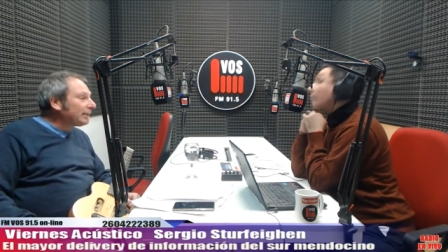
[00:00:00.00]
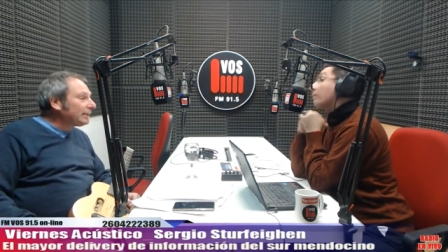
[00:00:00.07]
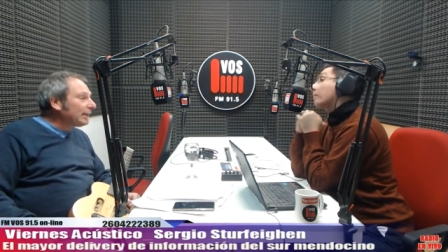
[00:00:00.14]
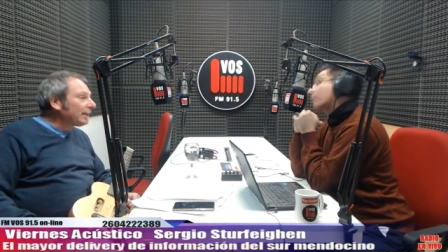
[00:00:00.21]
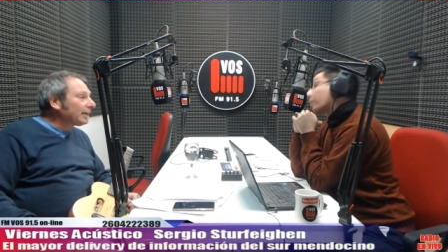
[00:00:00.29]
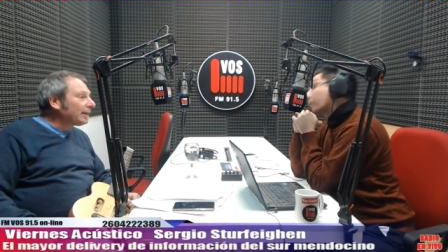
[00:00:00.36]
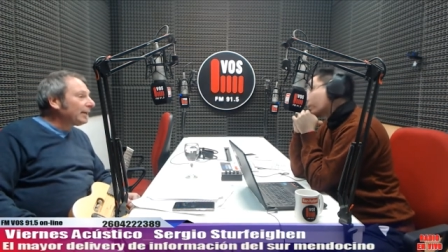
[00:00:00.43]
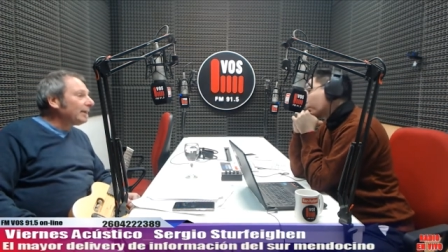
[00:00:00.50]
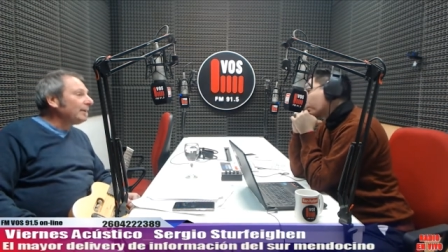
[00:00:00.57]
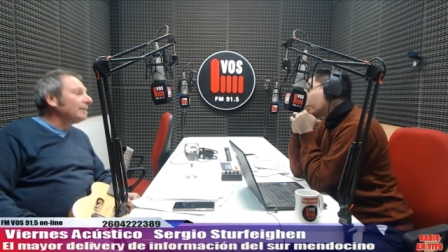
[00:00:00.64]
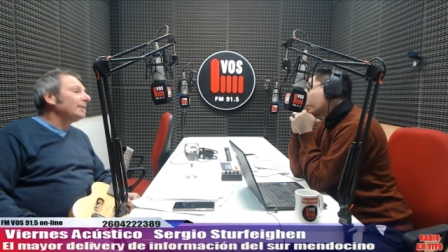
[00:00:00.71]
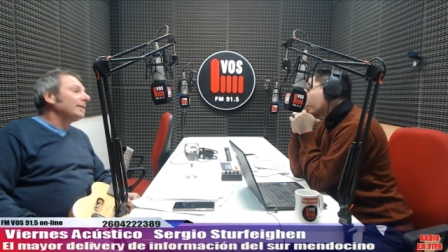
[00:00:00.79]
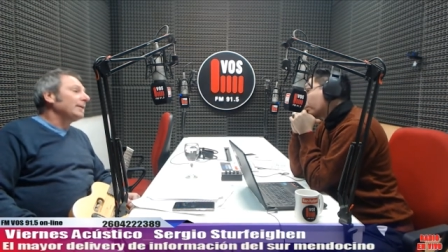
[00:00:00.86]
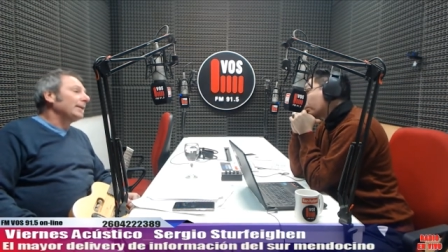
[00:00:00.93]
guitarra,
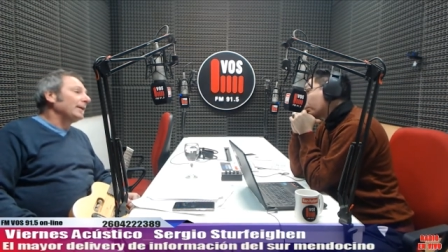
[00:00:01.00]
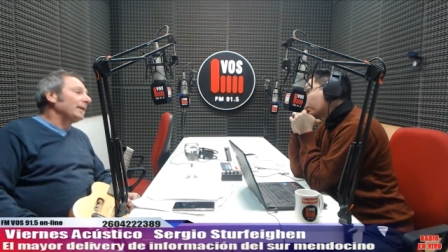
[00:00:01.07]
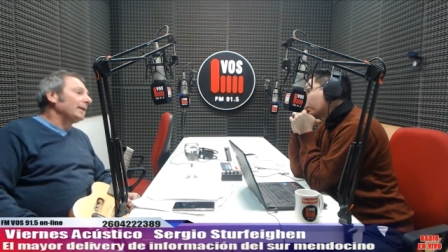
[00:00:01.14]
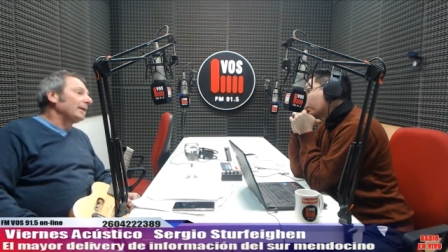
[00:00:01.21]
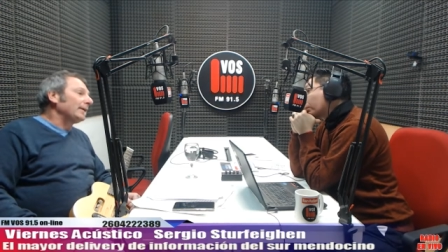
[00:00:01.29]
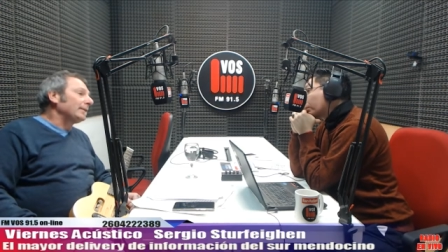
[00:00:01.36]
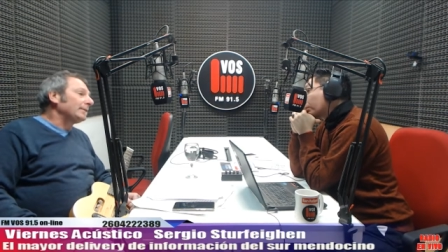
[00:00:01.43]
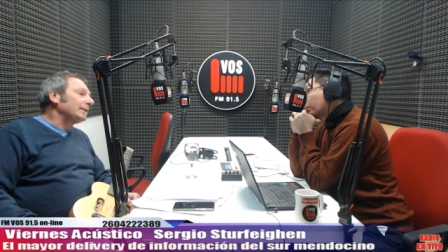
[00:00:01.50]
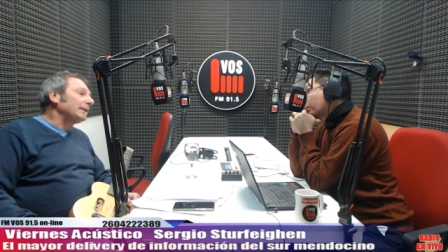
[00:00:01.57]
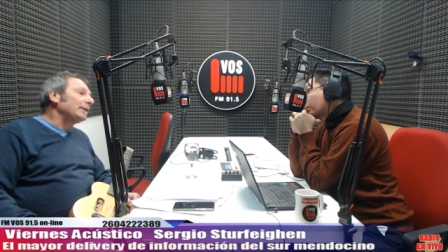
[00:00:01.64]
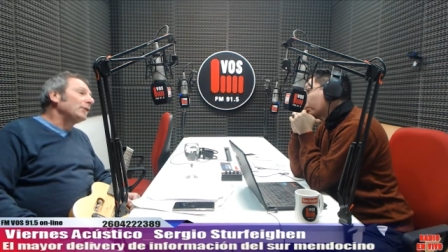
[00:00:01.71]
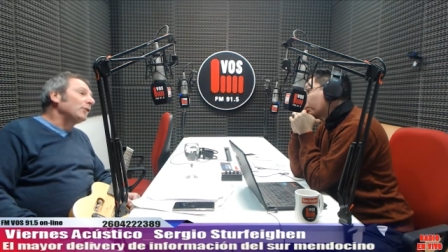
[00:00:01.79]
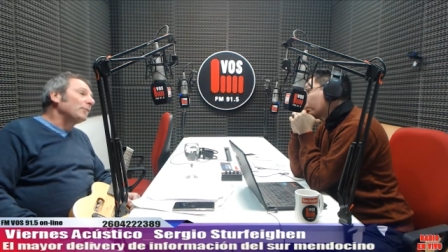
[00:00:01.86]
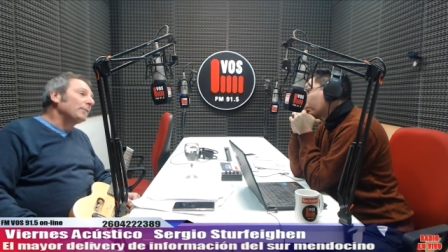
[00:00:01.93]
eh,
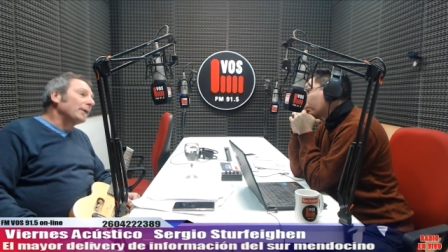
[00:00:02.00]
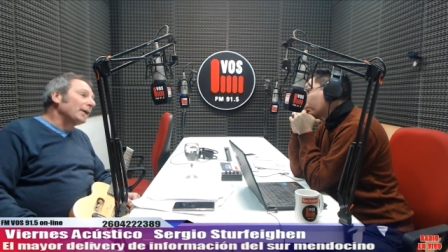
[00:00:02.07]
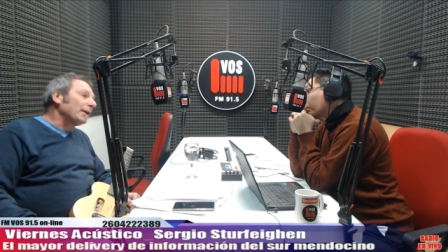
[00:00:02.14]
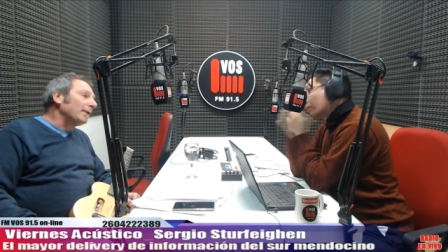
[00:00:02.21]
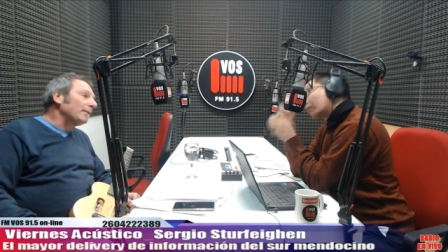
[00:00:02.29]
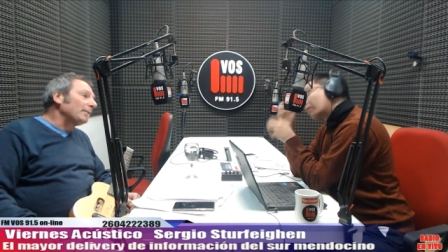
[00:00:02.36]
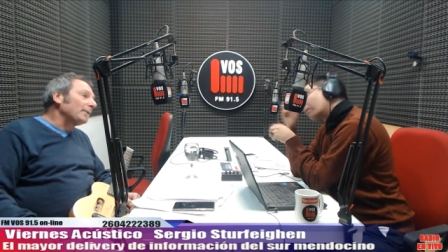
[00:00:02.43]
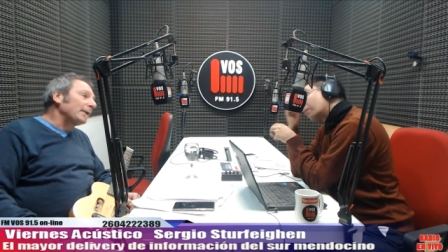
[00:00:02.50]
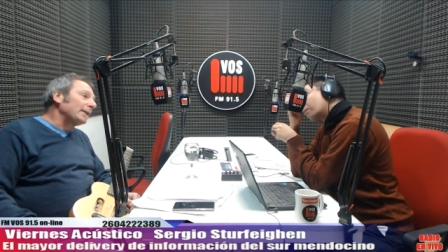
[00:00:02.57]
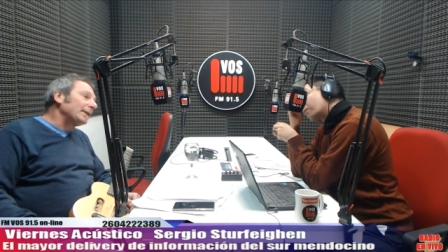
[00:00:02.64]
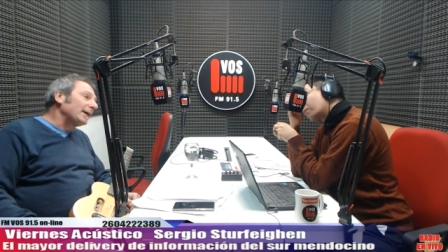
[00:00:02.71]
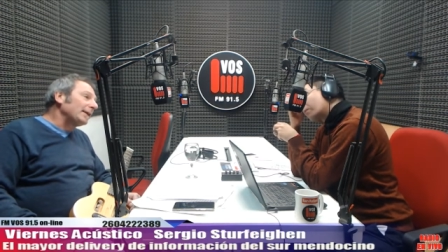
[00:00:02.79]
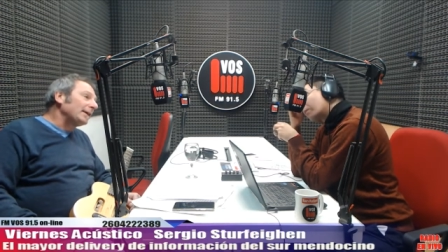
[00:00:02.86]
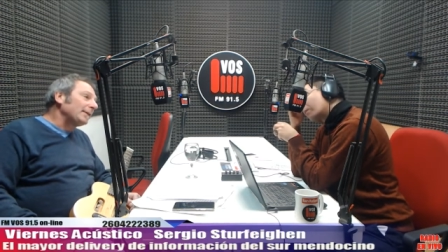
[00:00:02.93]
Tino Miguel
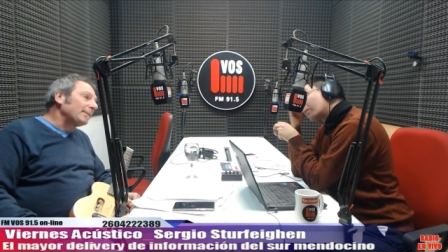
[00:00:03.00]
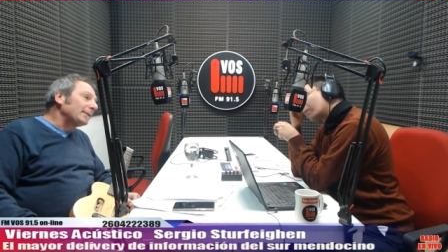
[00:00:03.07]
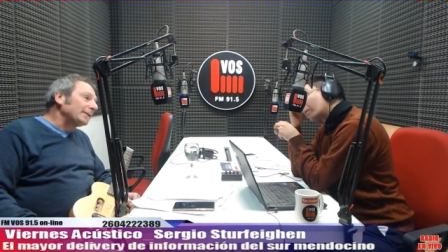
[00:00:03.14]
Brendani en